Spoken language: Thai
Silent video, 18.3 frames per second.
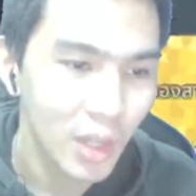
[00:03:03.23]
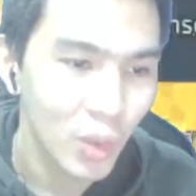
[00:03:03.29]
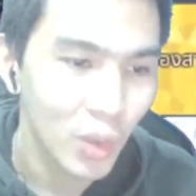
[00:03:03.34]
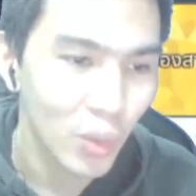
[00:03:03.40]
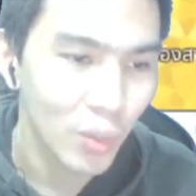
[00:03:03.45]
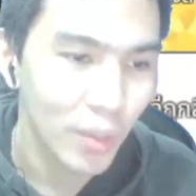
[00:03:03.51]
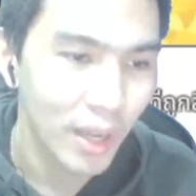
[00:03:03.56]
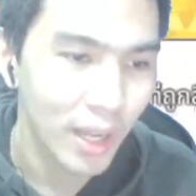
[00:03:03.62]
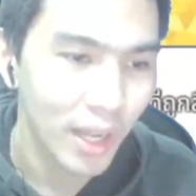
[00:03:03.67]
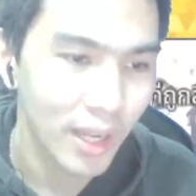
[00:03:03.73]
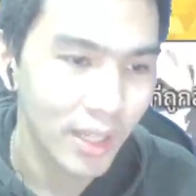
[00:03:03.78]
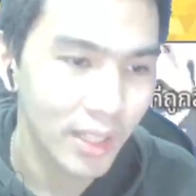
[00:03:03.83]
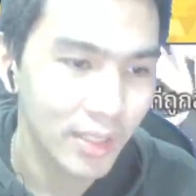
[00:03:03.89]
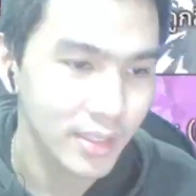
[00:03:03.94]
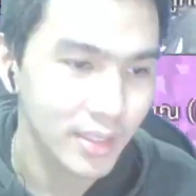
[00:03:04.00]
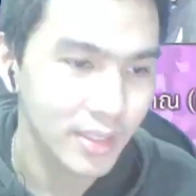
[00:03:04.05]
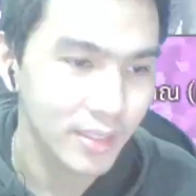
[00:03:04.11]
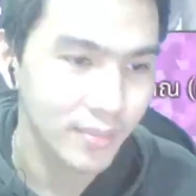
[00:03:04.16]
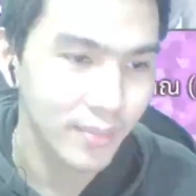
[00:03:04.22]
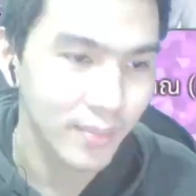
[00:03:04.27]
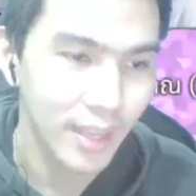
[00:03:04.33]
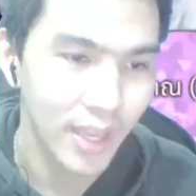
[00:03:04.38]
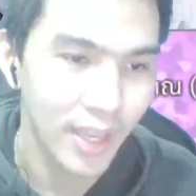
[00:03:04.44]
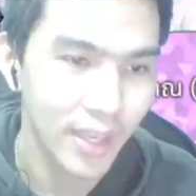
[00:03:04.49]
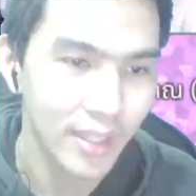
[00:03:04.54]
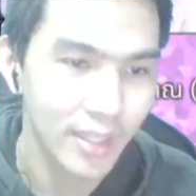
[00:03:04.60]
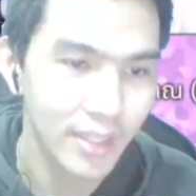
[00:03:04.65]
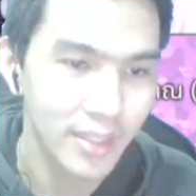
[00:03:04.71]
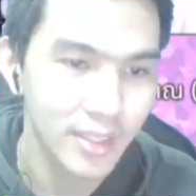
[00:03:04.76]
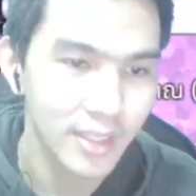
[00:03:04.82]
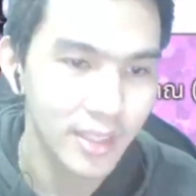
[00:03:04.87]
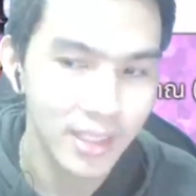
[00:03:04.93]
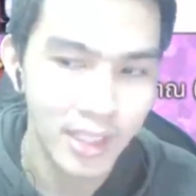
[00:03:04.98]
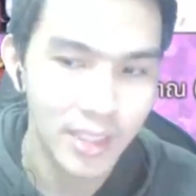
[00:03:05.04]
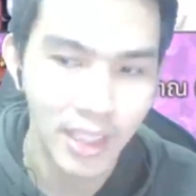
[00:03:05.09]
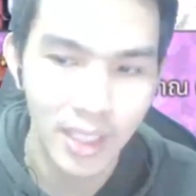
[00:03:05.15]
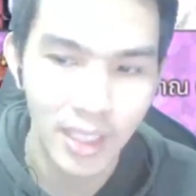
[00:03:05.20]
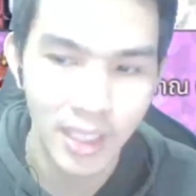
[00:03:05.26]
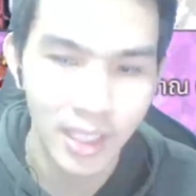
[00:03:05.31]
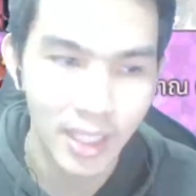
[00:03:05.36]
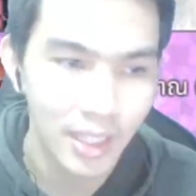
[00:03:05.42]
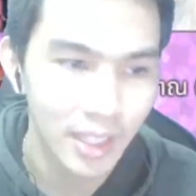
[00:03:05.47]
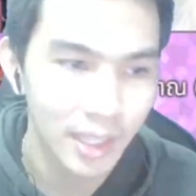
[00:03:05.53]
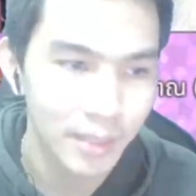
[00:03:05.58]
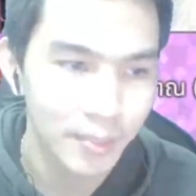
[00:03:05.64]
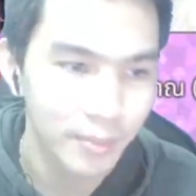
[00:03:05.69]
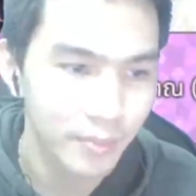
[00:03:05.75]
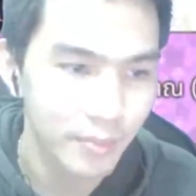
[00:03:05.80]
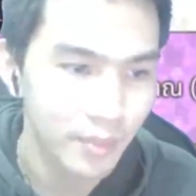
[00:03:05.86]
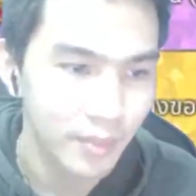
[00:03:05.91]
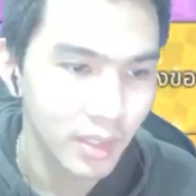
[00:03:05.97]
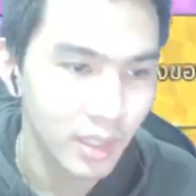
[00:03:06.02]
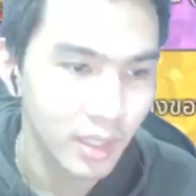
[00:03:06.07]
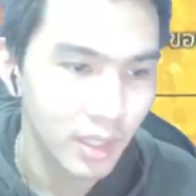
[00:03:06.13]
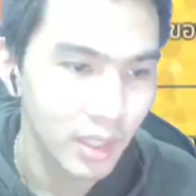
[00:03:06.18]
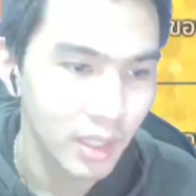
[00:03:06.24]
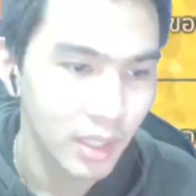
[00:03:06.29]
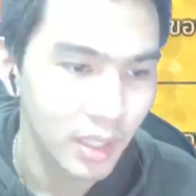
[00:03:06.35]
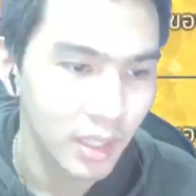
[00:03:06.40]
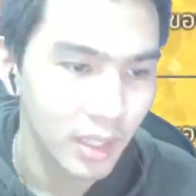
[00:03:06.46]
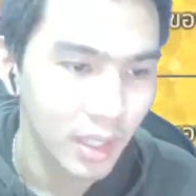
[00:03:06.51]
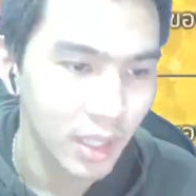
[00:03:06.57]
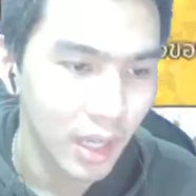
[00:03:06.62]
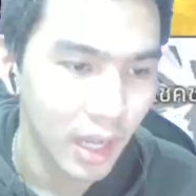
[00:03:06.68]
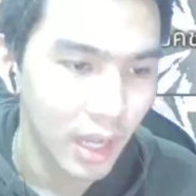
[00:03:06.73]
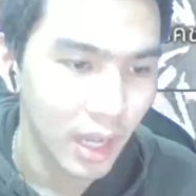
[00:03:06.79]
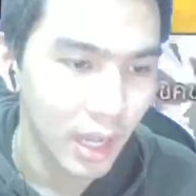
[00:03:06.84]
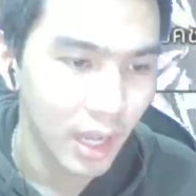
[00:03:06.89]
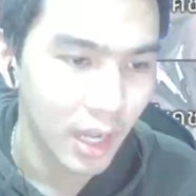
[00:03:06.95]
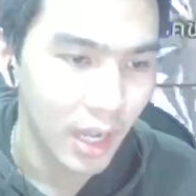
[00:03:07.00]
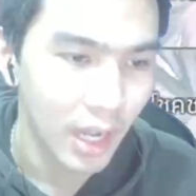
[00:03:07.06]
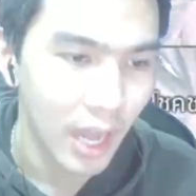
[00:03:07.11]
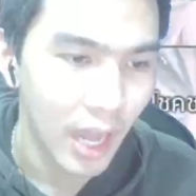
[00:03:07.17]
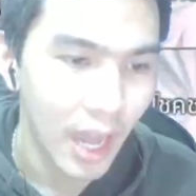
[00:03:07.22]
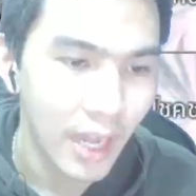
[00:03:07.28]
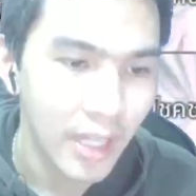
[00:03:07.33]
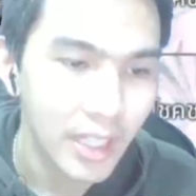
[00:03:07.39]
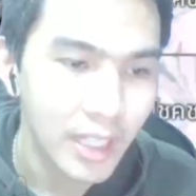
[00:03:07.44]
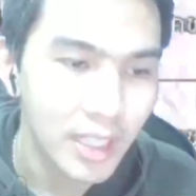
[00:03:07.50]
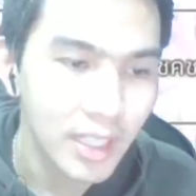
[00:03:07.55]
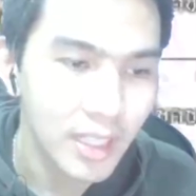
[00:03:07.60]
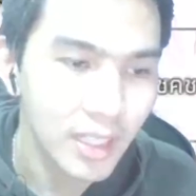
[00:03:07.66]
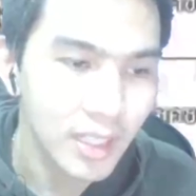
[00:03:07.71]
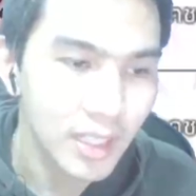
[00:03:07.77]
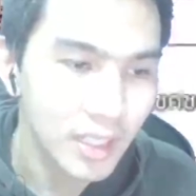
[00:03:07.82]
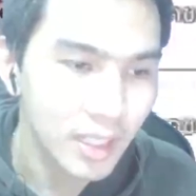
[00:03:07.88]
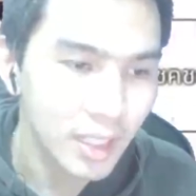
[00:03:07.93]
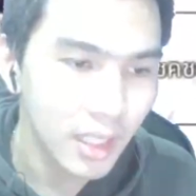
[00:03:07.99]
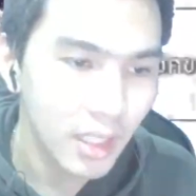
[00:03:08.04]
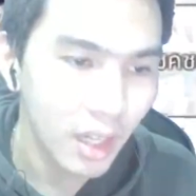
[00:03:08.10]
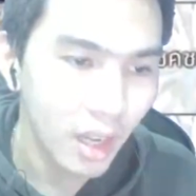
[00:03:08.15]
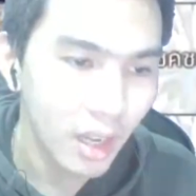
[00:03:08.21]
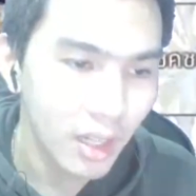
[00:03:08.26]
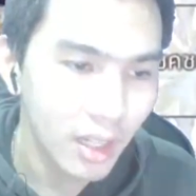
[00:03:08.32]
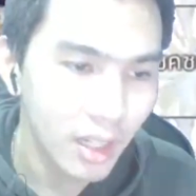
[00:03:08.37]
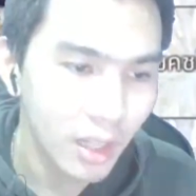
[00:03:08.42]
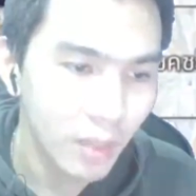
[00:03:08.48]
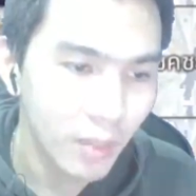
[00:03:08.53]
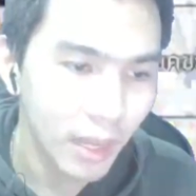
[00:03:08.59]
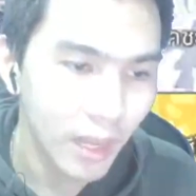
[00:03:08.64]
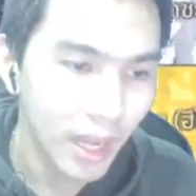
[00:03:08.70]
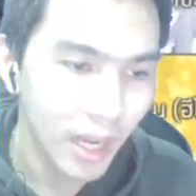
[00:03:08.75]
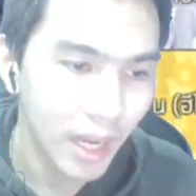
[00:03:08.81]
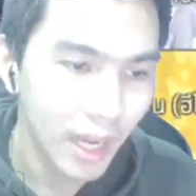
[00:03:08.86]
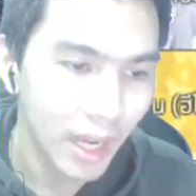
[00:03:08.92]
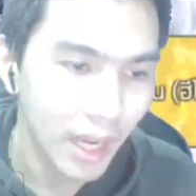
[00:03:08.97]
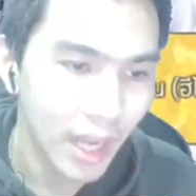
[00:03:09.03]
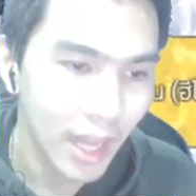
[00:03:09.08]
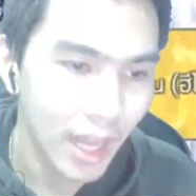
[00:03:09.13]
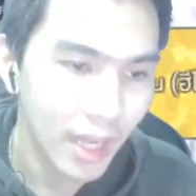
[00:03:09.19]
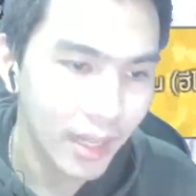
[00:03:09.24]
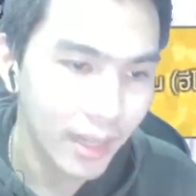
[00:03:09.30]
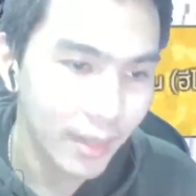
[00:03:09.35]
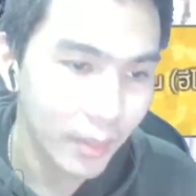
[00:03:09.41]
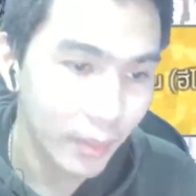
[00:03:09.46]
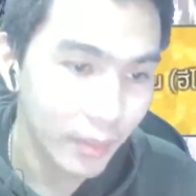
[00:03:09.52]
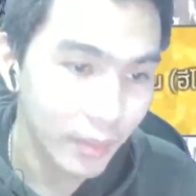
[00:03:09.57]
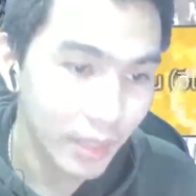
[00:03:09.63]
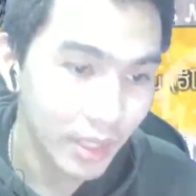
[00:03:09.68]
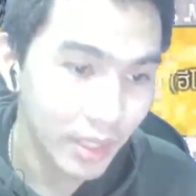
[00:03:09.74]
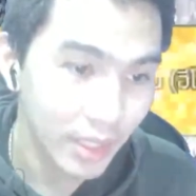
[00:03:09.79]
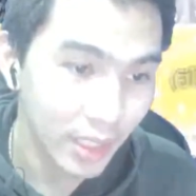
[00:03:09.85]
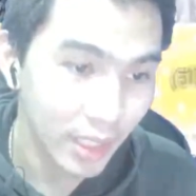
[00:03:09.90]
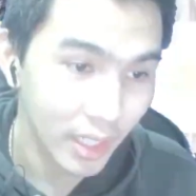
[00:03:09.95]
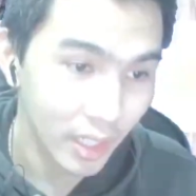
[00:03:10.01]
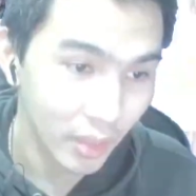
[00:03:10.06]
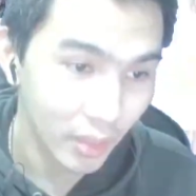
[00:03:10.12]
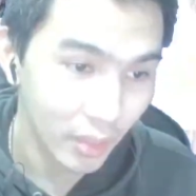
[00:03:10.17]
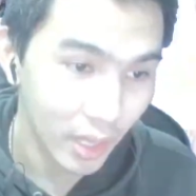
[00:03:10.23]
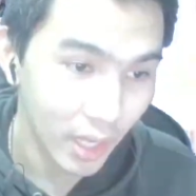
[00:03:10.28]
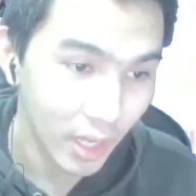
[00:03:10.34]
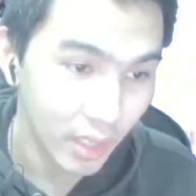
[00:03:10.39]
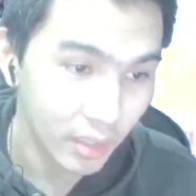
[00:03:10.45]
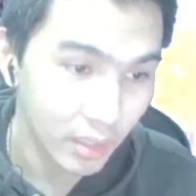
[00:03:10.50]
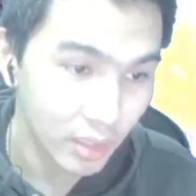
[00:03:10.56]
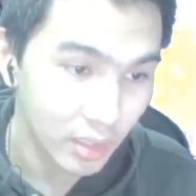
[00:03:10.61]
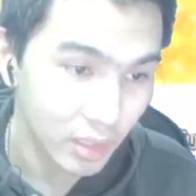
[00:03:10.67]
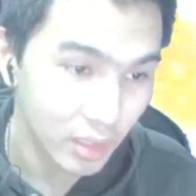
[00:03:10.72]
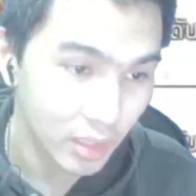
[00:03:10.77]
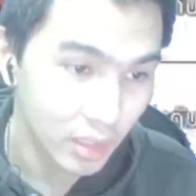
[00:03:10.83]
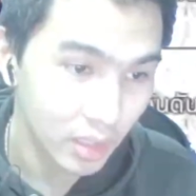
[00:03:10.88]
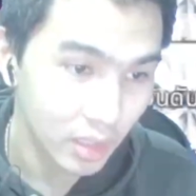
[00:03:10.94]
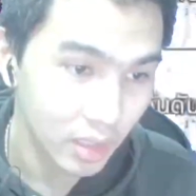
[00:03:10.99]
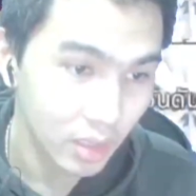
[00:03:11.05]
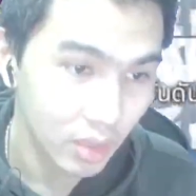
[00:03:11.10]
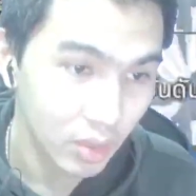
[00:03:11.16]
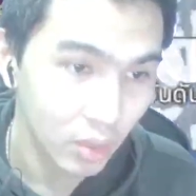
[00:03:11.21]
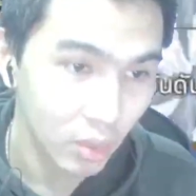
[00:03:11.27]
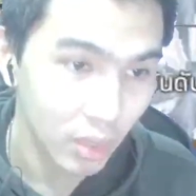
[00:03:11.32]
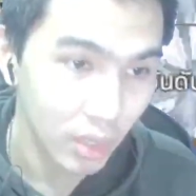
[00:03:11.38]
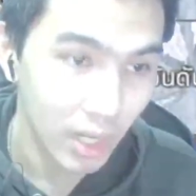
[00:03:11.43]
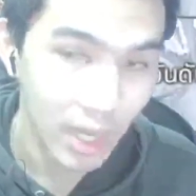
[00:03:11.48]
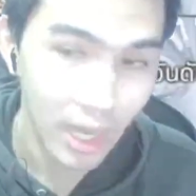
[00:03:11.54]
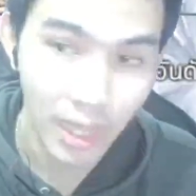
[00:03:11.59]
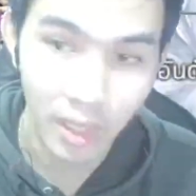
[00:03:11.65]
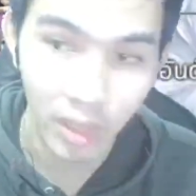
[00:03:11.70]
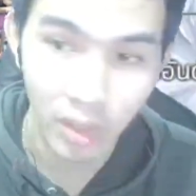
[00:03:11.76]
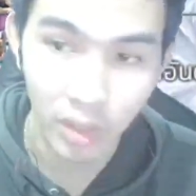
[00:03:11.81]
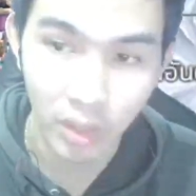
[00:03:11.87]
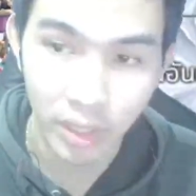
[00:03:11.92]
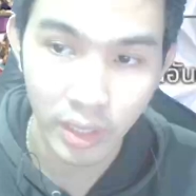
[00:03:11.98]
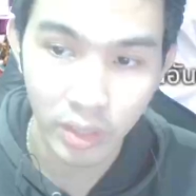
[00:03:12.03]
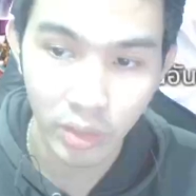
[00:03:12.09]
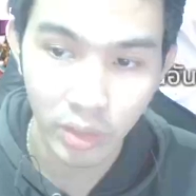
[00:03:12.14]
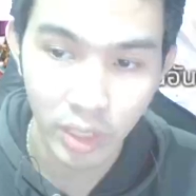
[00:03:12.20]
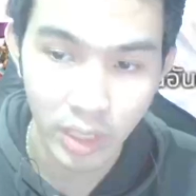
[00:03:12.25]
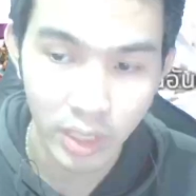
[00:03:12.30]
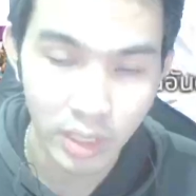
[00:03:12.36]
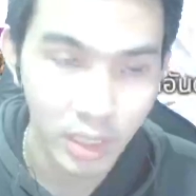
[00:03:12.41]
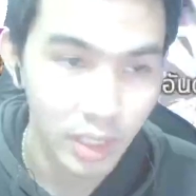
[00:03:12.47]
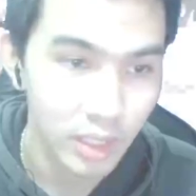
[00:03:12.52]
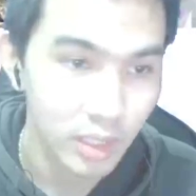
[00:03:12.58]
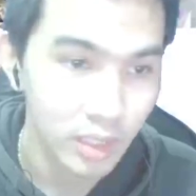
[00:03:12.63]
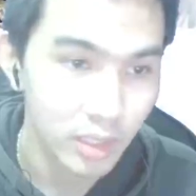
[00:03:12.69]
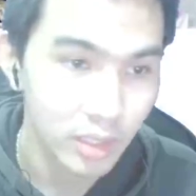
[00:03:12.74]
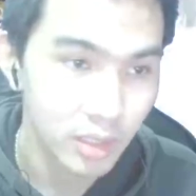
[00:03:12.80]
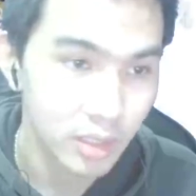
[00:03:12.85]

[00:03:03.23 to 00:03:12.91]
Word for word: ลุงมากินเนี่ยนะครับอ่าอาหนึ่งก็เลื่อนลงมาข้างล่างๆเลยครับผมนี่จะเห็นได้ว่า อยู่ข้างล่างของไอ้ตัวนี้อีกทีนึง